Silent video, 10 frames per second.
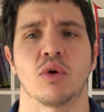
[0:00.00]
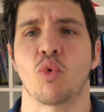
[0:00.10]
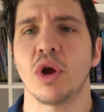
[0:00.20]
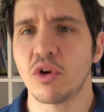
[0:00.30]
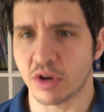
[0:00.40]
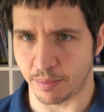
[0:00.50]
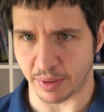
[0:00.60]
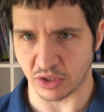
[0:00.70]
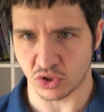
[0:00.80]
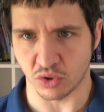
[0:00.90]
quello che
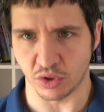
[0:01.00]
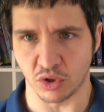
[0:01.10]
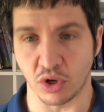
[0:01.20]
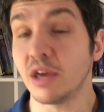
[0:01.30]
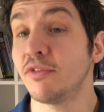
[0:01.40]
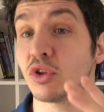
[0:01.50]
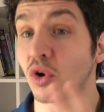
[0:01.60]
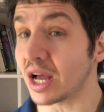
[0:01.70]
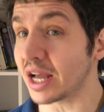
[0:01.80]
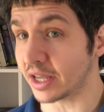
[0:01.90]
penso io e vi
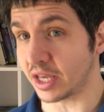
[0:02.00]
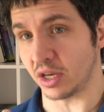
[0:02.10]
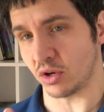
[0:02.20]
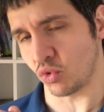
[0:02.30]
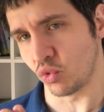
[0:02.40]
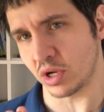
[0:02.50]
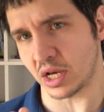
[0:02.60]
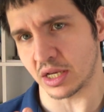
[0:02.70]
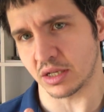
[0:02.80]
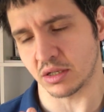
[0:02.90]
do anche
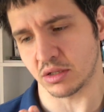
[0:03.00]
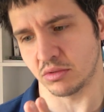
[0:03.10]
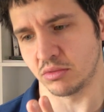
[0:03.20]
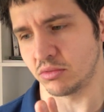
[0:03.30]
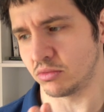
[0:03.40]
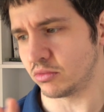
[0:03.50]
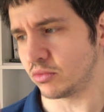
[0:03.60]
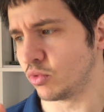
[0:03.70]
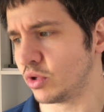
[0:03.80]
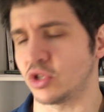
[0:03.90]
una,
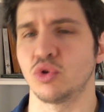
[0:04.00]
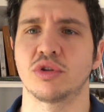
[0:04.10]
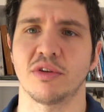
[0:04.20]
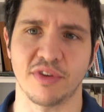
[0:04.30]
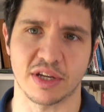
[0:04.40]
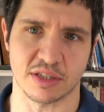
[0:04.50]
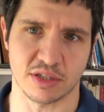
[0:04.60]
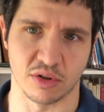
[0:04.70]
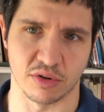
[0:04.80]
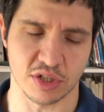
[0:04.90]
una
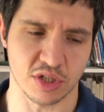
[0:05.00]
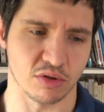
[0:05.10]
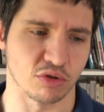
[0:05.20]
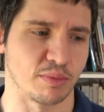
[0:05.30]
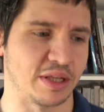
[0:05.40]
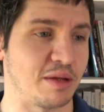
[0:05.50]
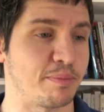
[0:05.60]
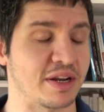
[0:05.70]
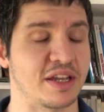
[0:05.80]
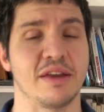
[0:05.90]
giustificazione, secondo me, del
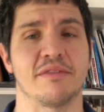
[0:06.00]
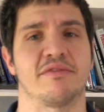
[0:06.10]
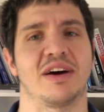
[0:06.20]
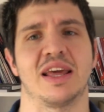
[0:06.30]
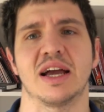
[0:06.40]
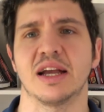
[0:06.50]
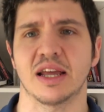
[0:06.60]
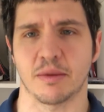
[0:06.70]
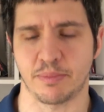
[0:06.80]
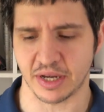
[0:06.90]
perché vale
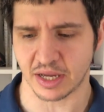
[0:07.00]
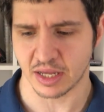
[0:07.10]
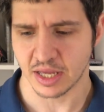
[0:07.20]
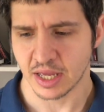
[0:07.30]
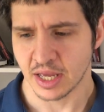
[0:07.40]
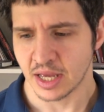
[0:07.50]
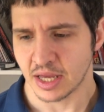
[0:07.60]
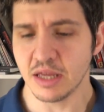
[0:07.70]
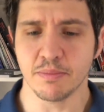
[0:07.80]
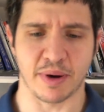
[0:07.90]
anche la pena
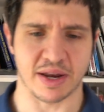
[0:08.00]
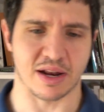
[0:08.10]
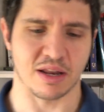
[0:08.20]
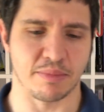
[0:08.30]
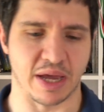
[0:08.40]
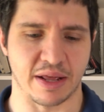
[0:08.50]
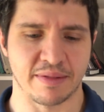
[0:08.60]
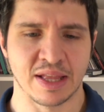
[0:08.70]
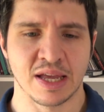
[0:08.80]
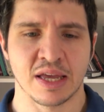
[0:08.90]
impararli
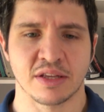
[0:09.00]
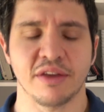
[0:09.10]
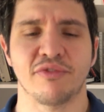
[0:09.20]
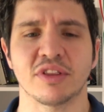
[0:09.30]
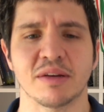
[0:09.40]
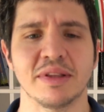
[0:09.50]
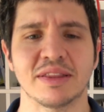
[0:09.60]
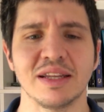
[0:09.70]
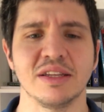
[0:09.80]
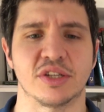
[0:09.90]
bene. Se I
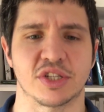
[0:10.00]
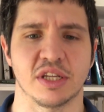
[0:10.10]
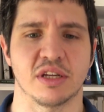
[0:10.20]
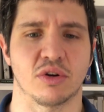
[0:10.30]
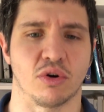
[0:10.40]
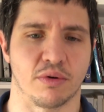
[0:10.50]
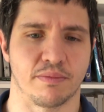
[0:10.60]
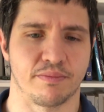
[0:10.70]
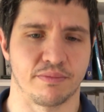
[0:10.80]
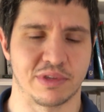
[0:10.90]
fondamentali
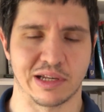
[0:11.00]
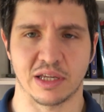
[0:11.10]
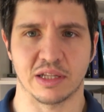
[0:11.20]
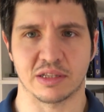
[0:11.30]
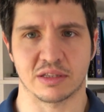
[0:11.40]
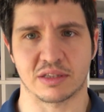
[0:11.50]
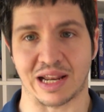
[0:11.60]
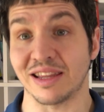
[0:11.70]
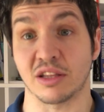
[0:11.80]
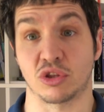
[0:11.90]
insegnano delle
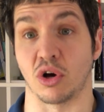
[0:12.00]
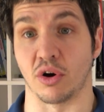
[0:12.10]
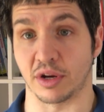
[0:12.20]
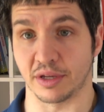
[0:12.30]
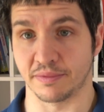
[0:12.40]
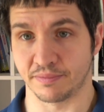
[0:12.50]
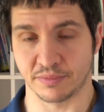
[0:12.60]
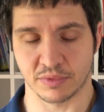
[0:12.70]
traiettorie,